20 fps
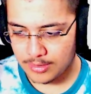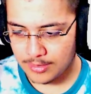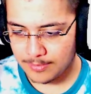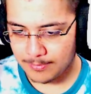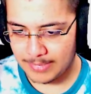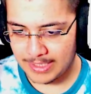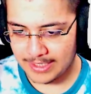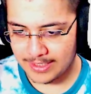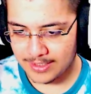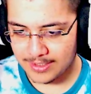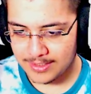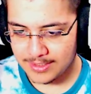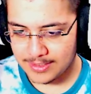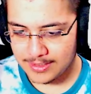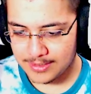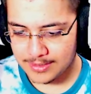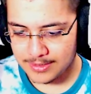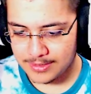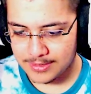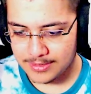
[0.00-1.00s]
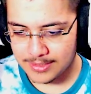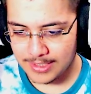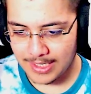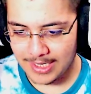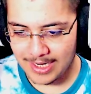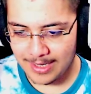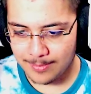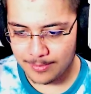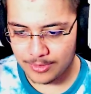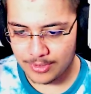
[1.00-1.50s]
Bak.
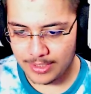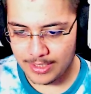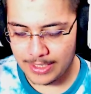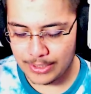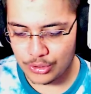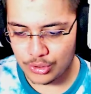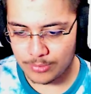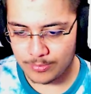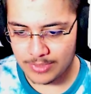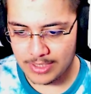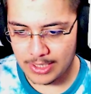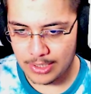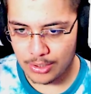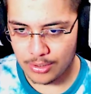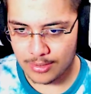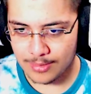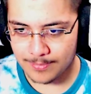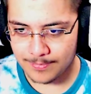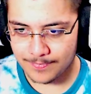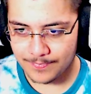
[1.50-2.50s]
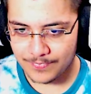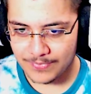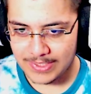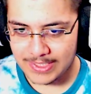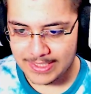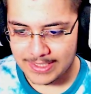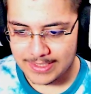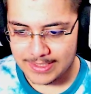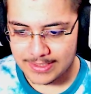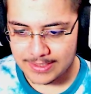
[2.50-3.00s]
Selamun aleyküm geliyorum.
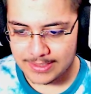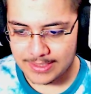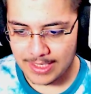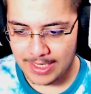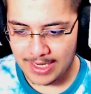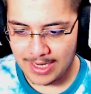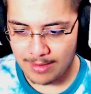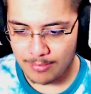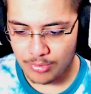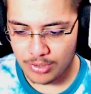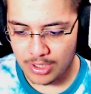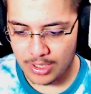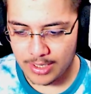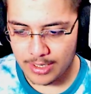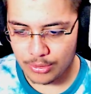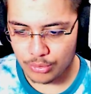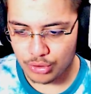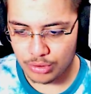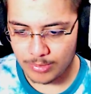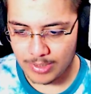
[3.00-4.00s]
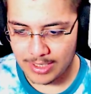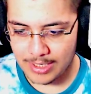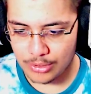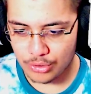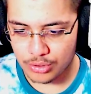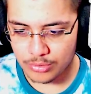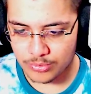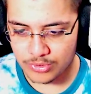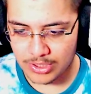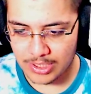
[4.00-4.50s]
Selamun aleyküm
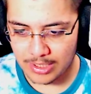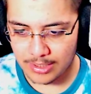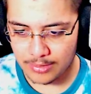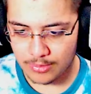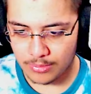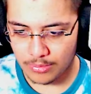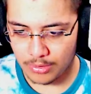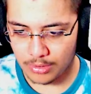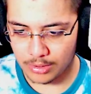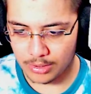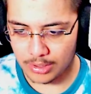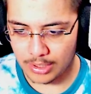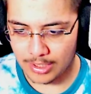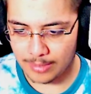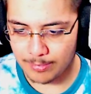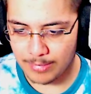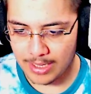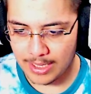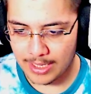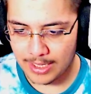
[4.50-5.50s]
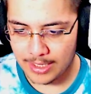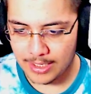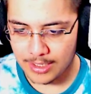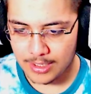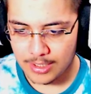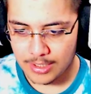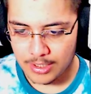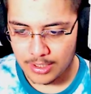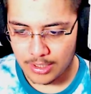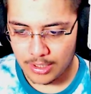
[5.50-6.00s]
aleyküm sel. Allah be.
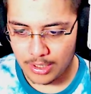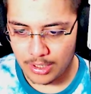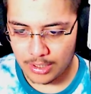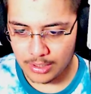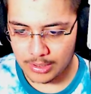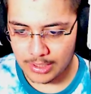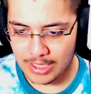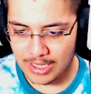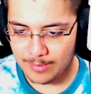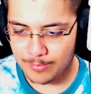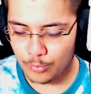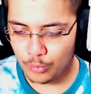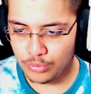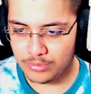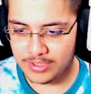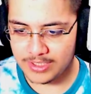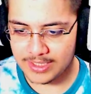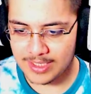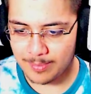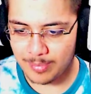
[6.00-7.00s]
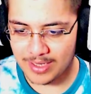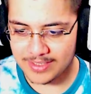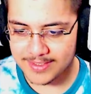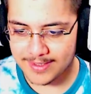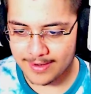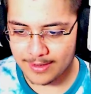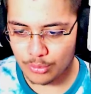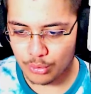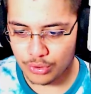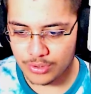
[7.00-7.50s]
Allah ultiyi de
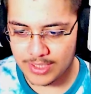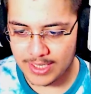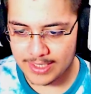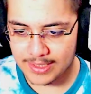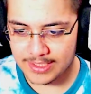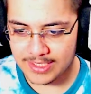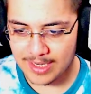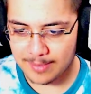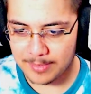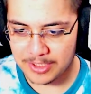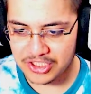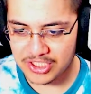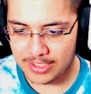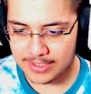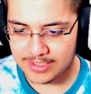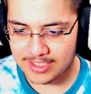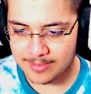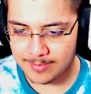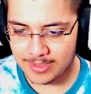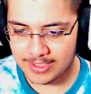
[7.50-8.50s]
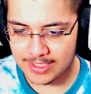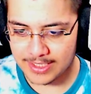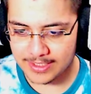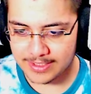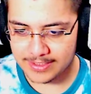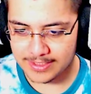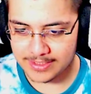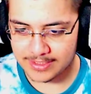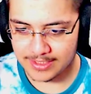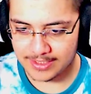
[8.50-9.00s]
pazara gönderdik ama çaktırmayın
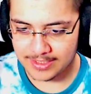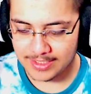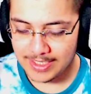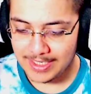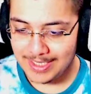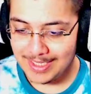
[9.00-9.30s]
arkadaşlar.